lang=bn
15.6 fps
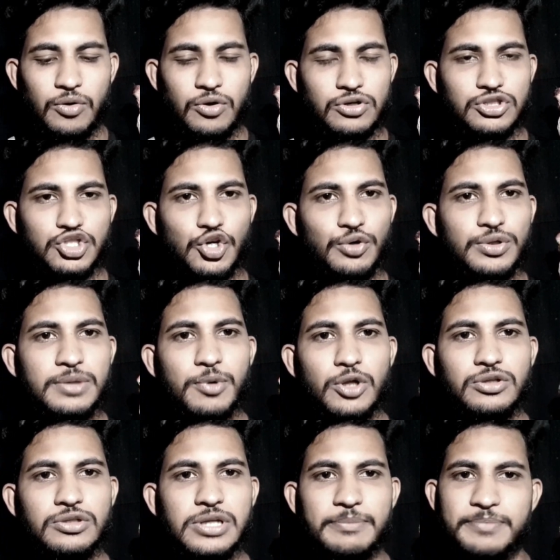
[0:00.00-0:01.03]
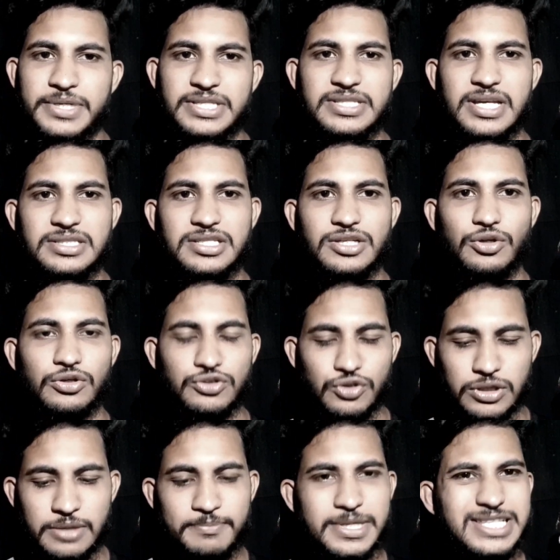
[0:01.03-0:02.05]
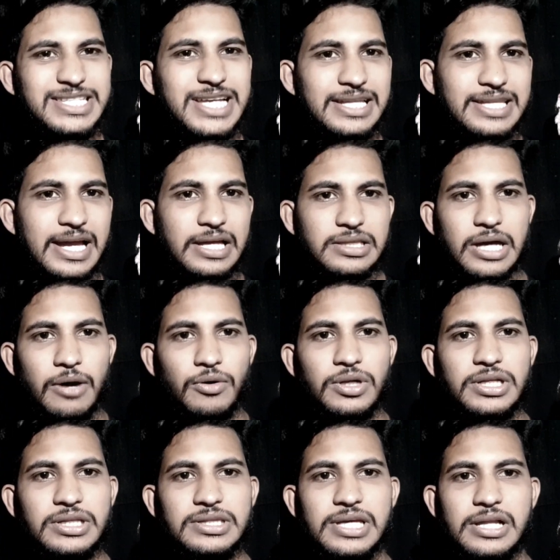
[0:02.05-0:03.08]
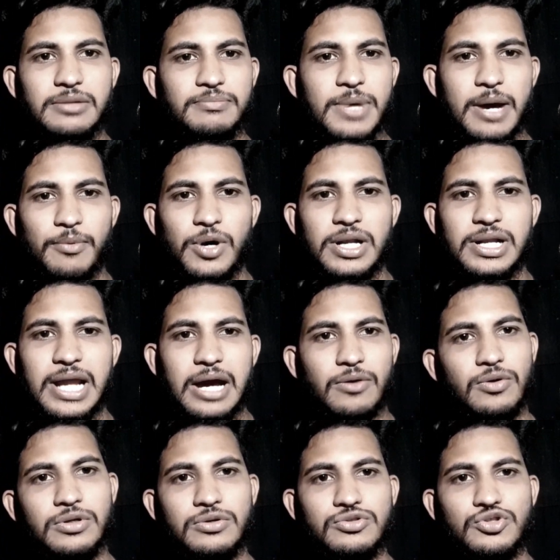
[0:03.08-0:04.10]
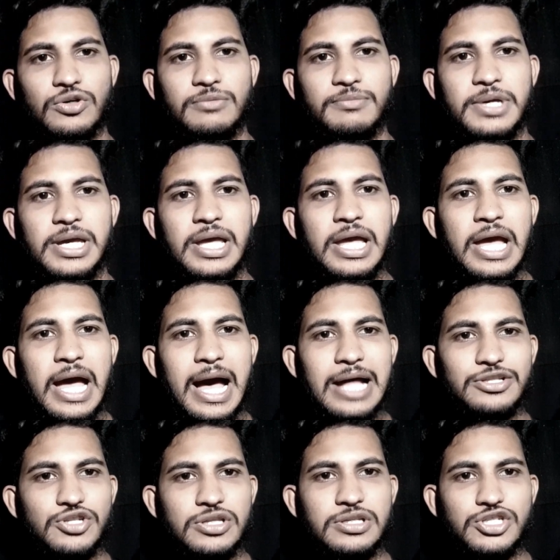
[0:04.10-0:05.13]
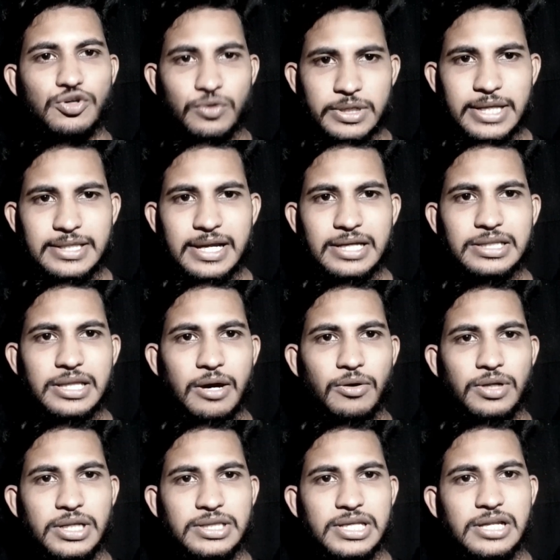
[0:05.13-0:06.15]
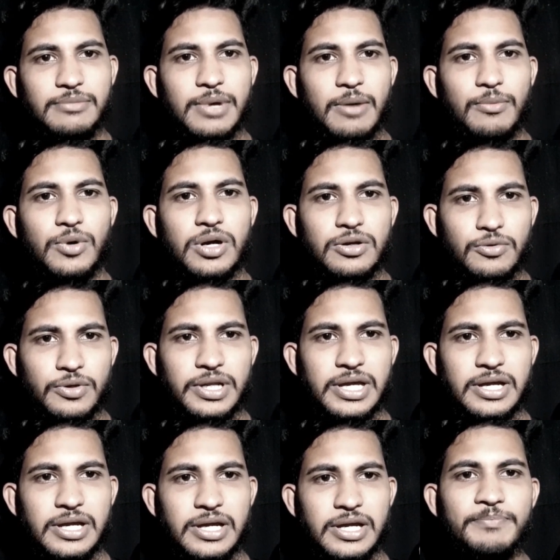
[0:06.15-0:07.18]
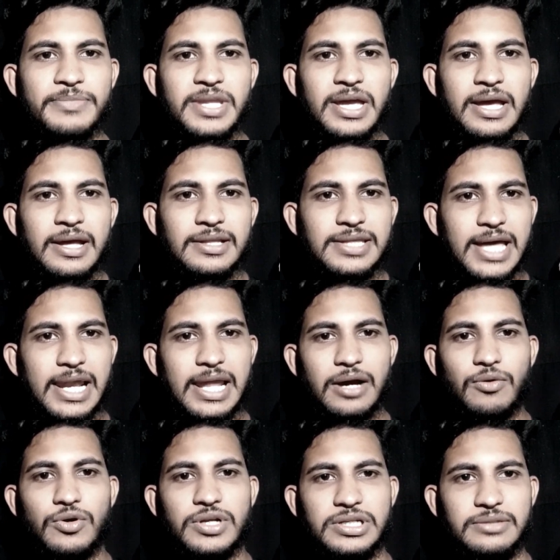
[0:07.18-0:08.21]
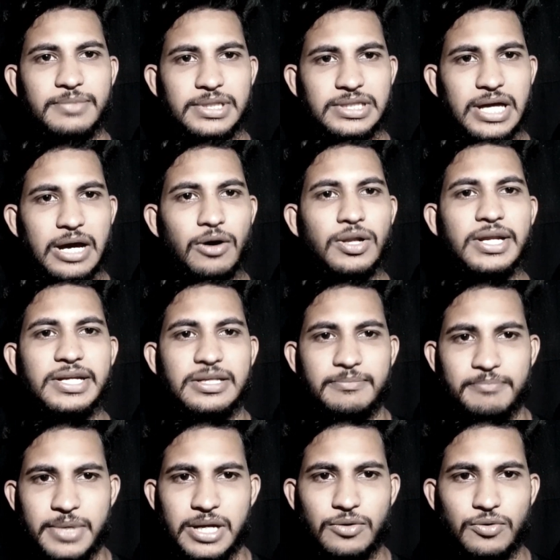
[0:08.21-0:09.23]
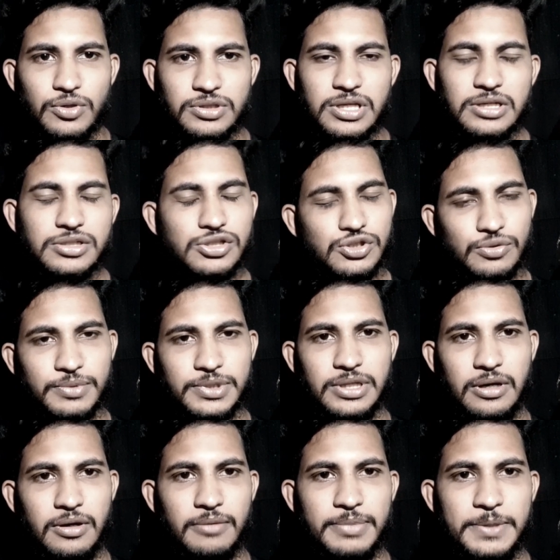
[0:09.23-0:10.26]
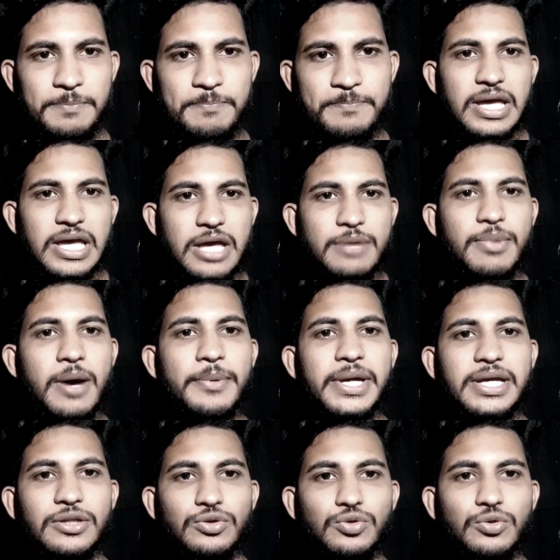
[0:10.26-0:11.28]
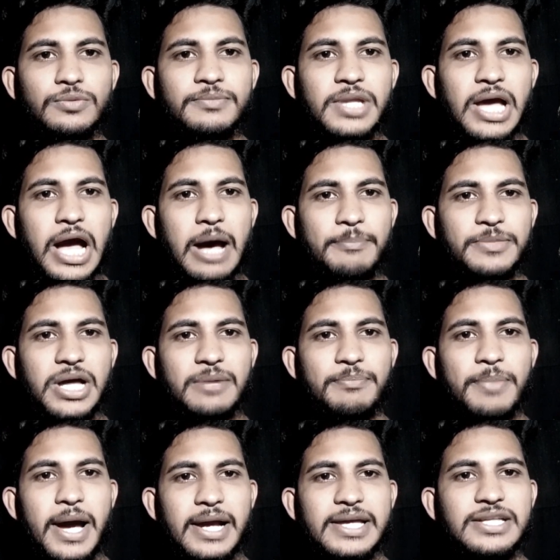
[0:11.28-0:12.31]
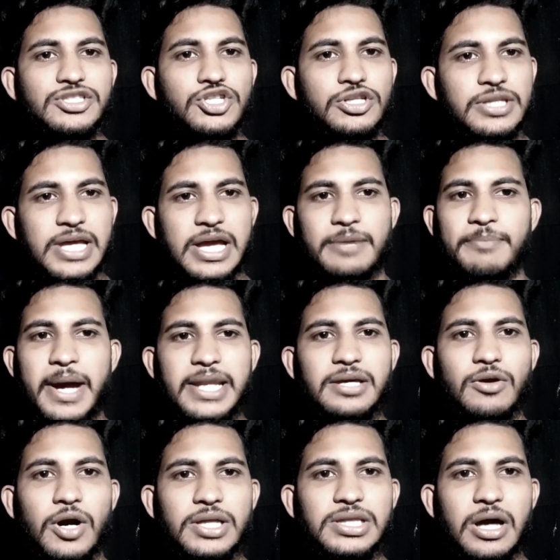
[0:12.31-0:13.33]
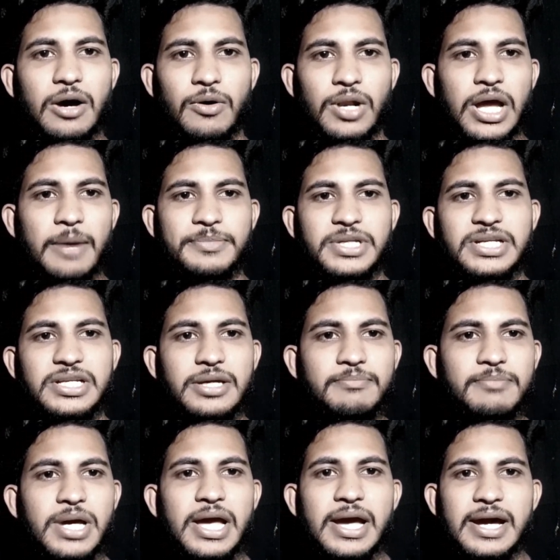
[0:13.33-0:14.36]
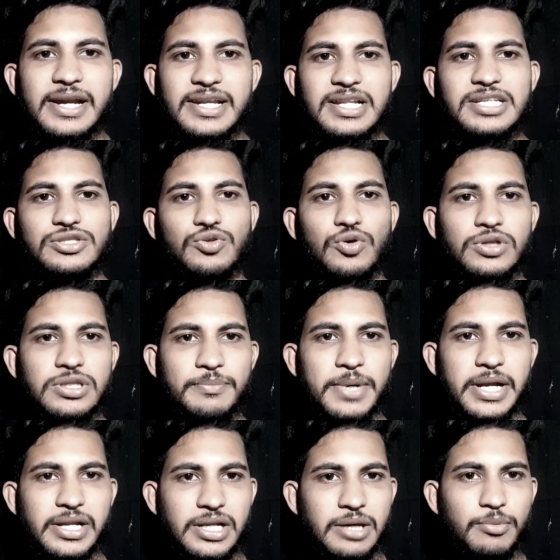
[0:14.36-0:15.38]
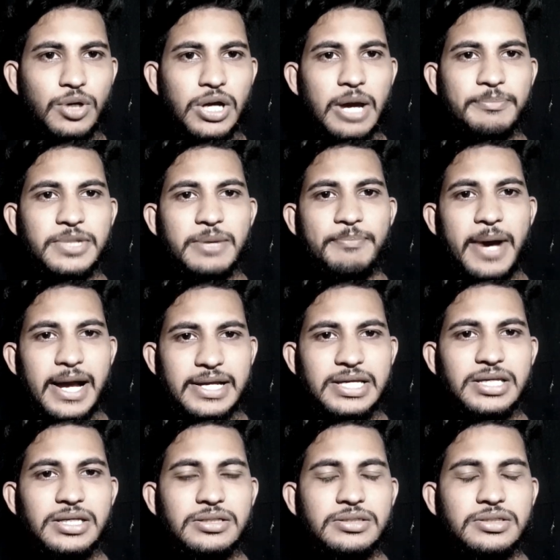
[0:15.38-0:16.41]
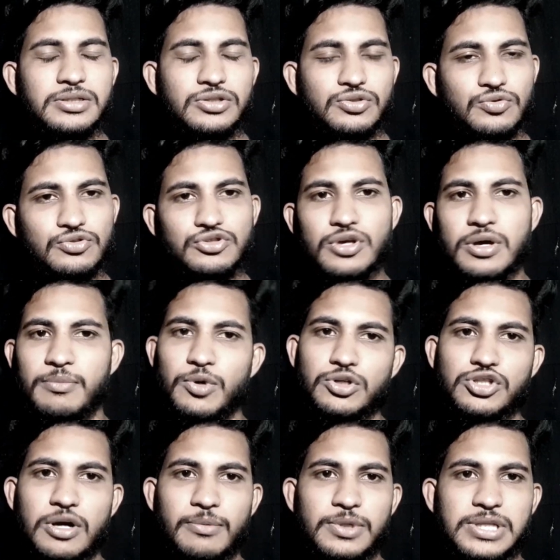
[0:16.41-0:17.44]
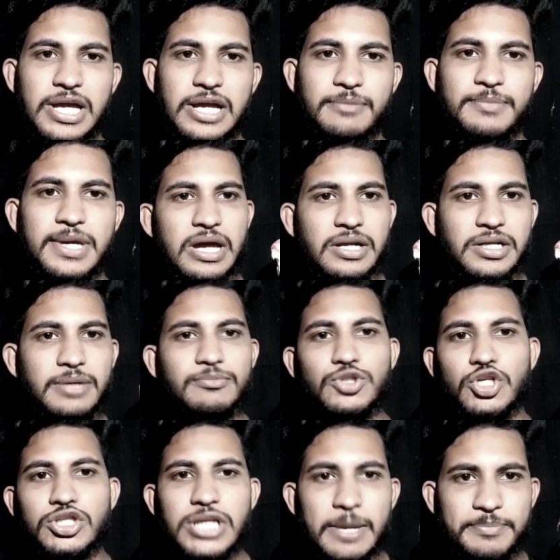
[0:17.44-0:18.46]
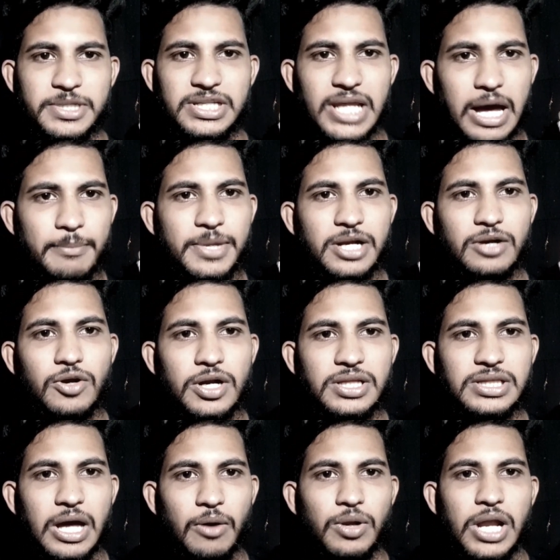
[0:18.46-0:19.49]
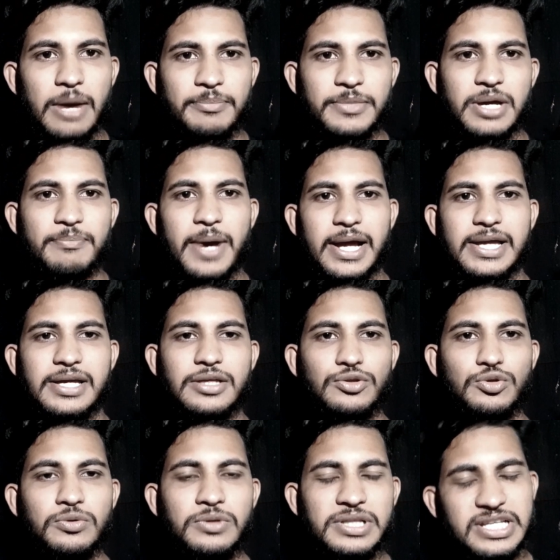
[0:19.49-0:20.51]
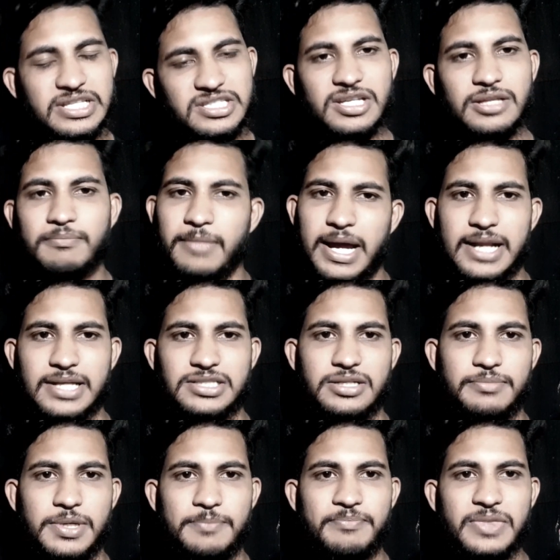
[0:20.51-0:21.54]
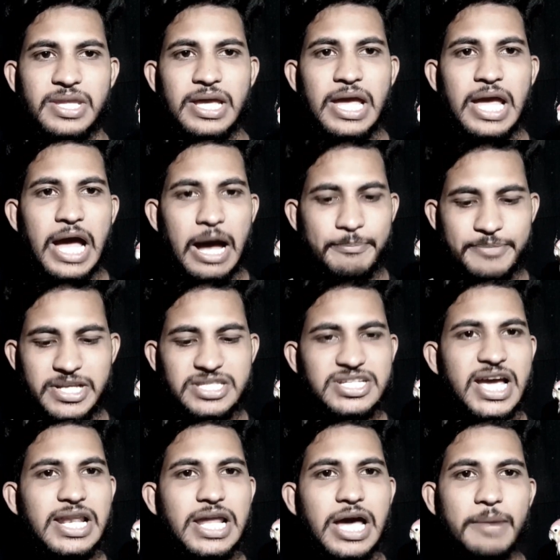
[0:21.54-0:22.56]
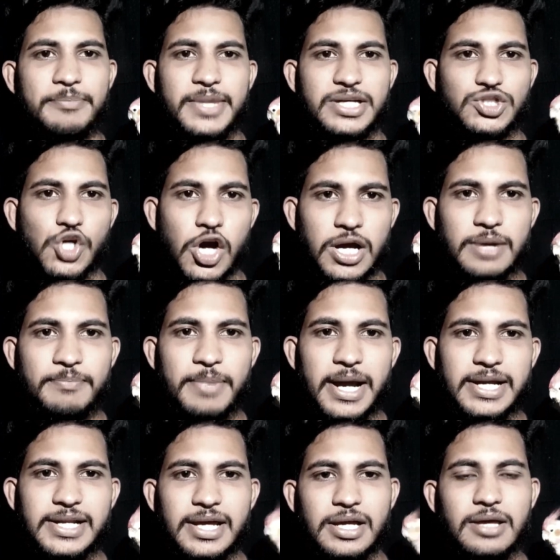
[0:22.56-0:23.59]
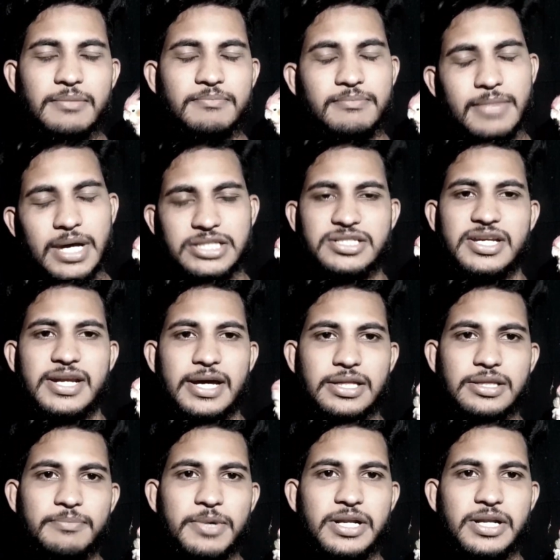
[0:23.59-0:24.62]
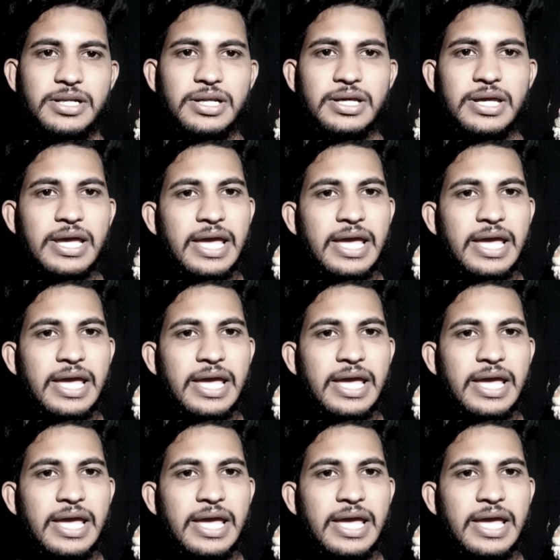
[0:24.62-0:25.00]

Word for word: ওর যৌনিপথটা ভিজে ছিল যদি ভিজা থাকে তাহলে তেল ব্যবহার না করলেও চলবে আর যদি শুকনা থাকে তাহলে তেল ব্যবহার করে একটু তেলা করে নেবেন তাহলে ডিম বের করতে সুবিধা হবে এভাবে কিন্তু আপনার পাখির যদি এক বাইনিং হয় তাহলে আপনি ডিম রিলিজ করতে পারেন এবং আপনার পাখি সুস্থ এবং সবল থাকবে ডিম যদি আপনি না বের করেন তাহলে আপনার পাখি কিন্তু নিশ্চিত মারা যাবে আপনি চাইলে আপনার শখের পাখিটাকে বাঁচিয়ে রাখতে পারেন